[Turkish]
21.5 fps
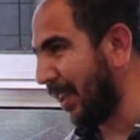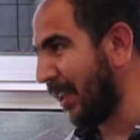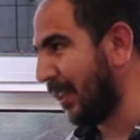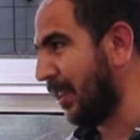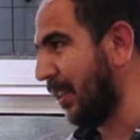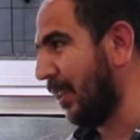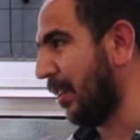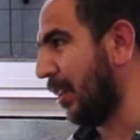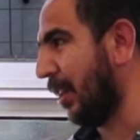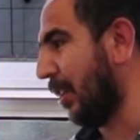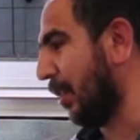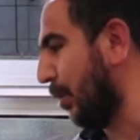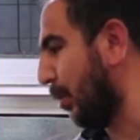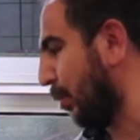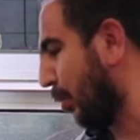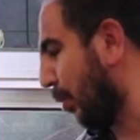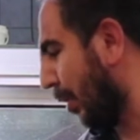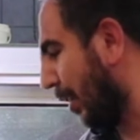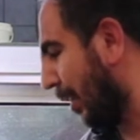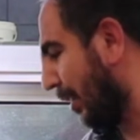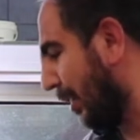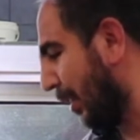tersi tatlı
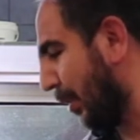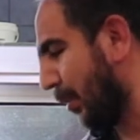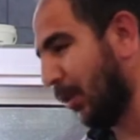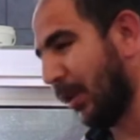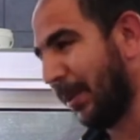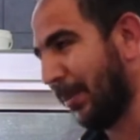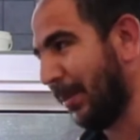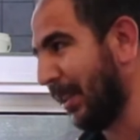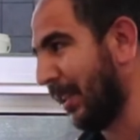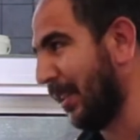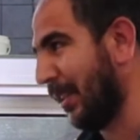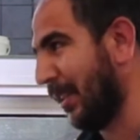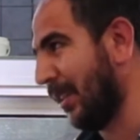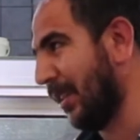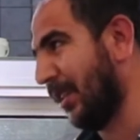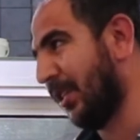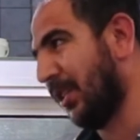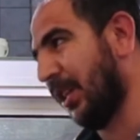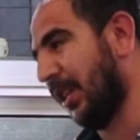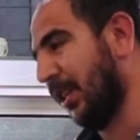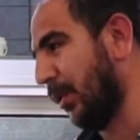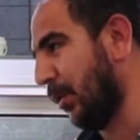sularda öyle bir e,
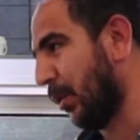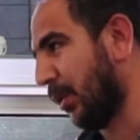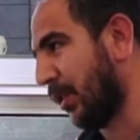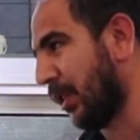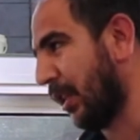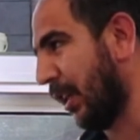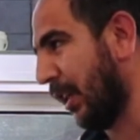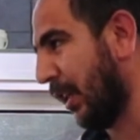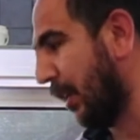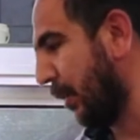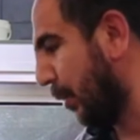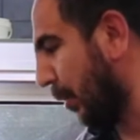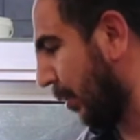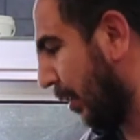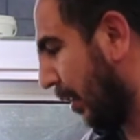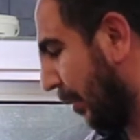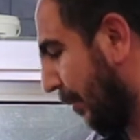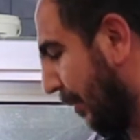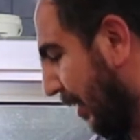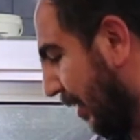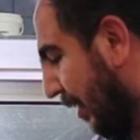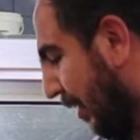şey yok, şaya yok
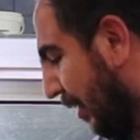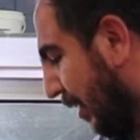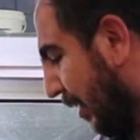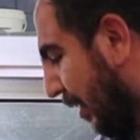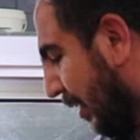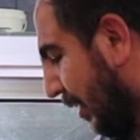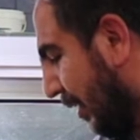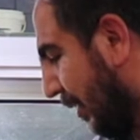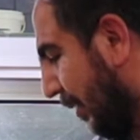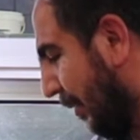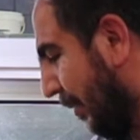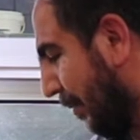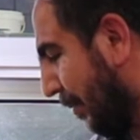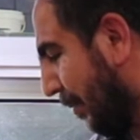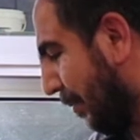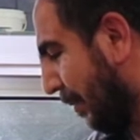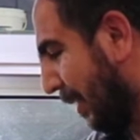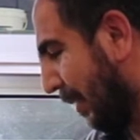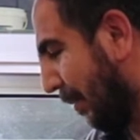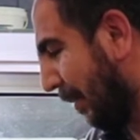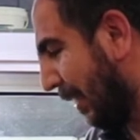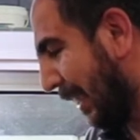ama e,
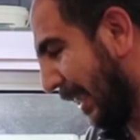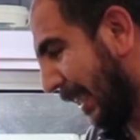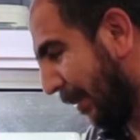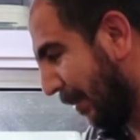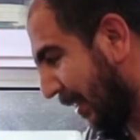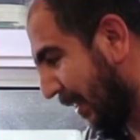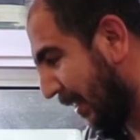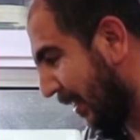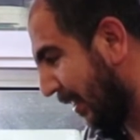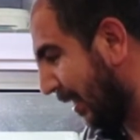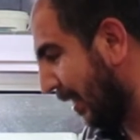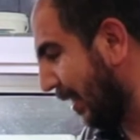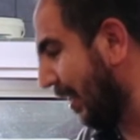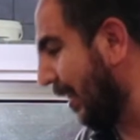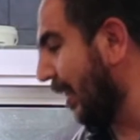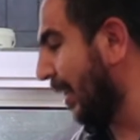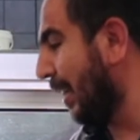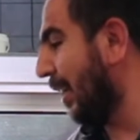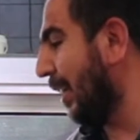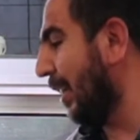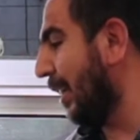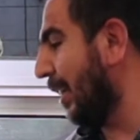bizim bildiğimiz
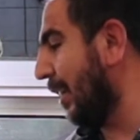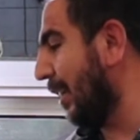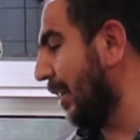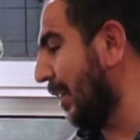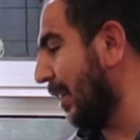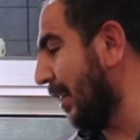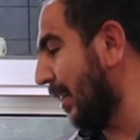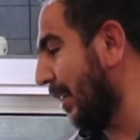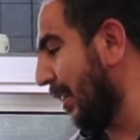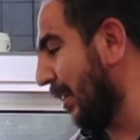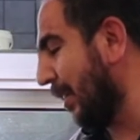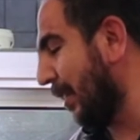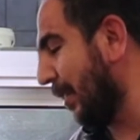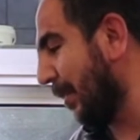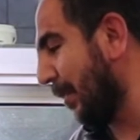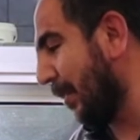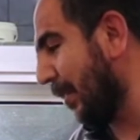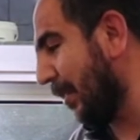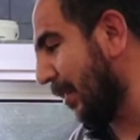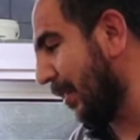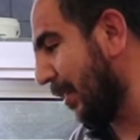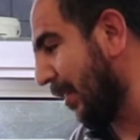e,
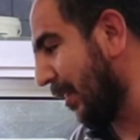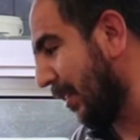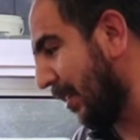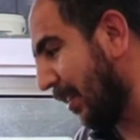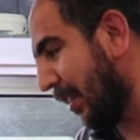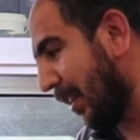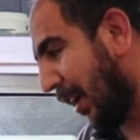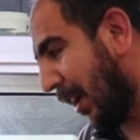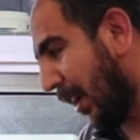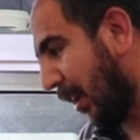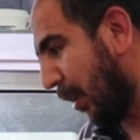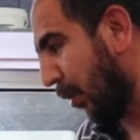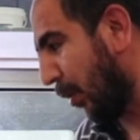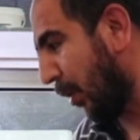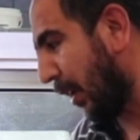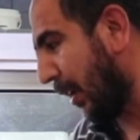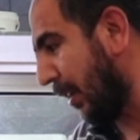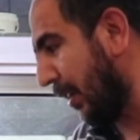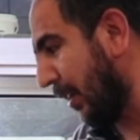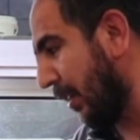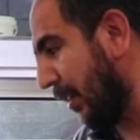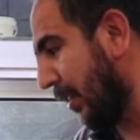yağlılık
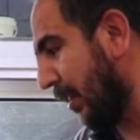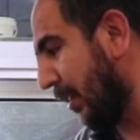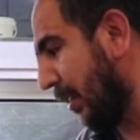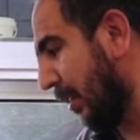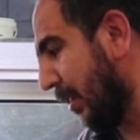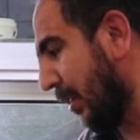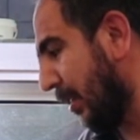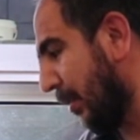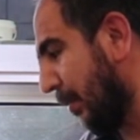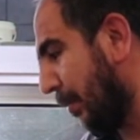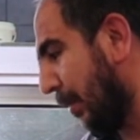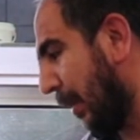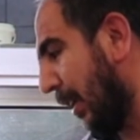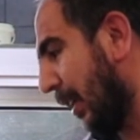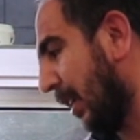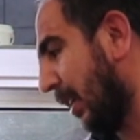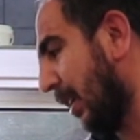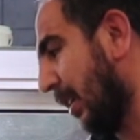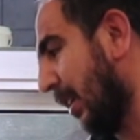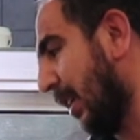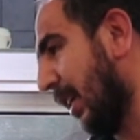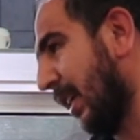oranı e, balık
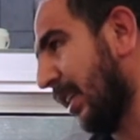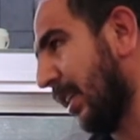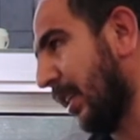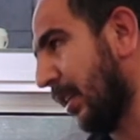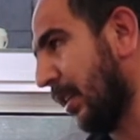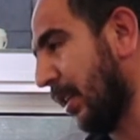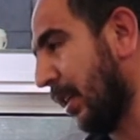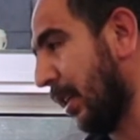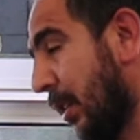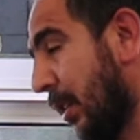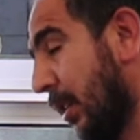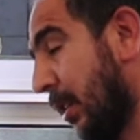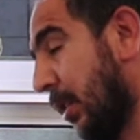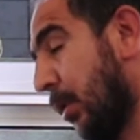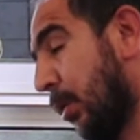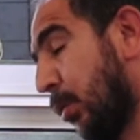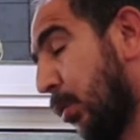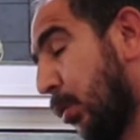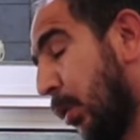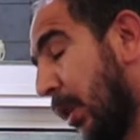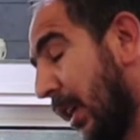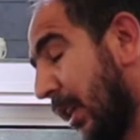ne kadar e,
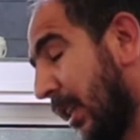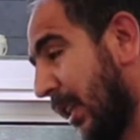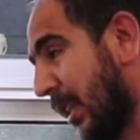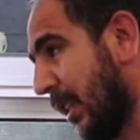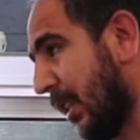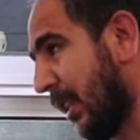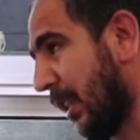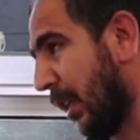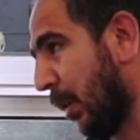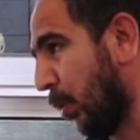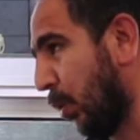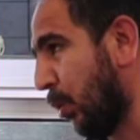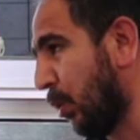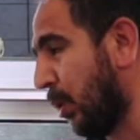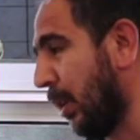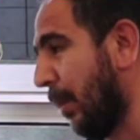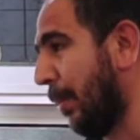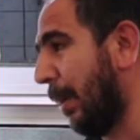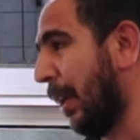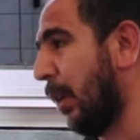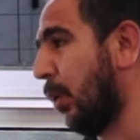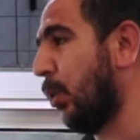su ne kadar sıcak
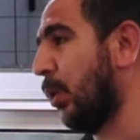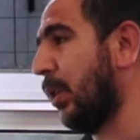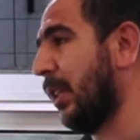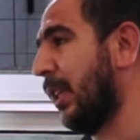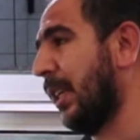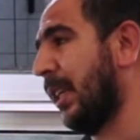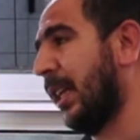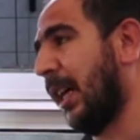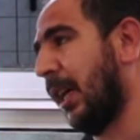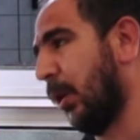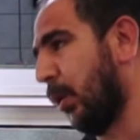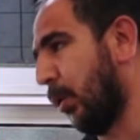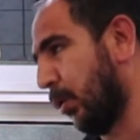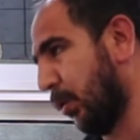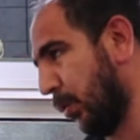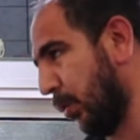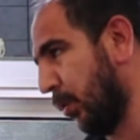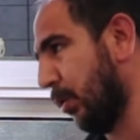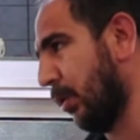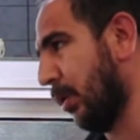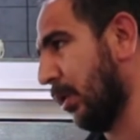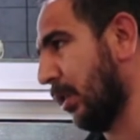olursa balık o kadar yağlı olur.
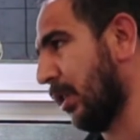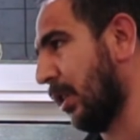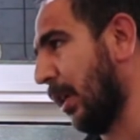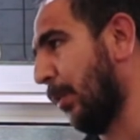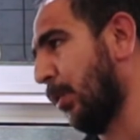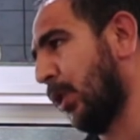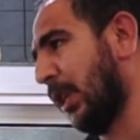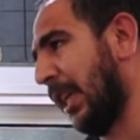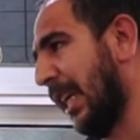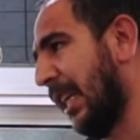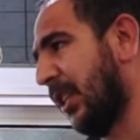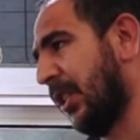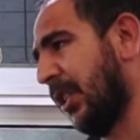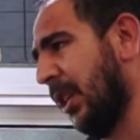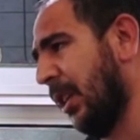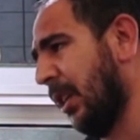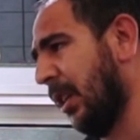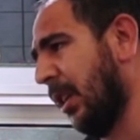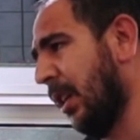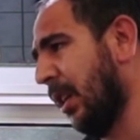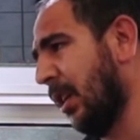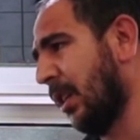Çabuk gelişir,
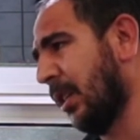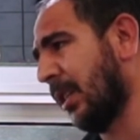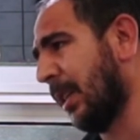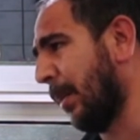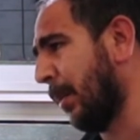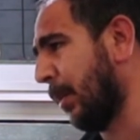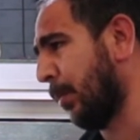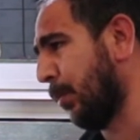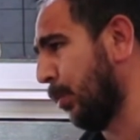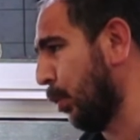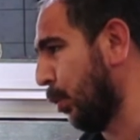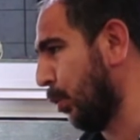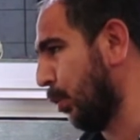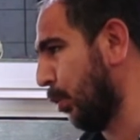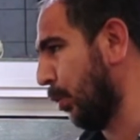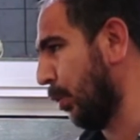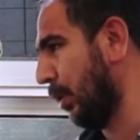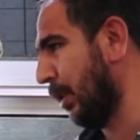çabuk büyür.